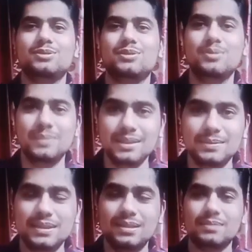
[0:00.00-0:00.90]
आप ये कॉइन
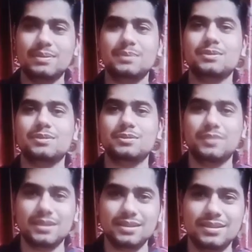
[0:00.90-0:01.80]
जीत सकते हैं
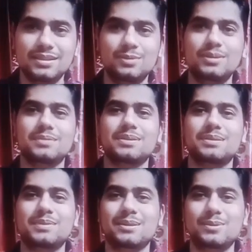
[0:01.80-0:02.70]
तो आप देख सकते हैं
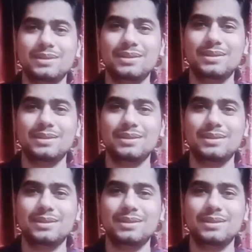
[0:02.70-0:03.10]
वीडियो है ये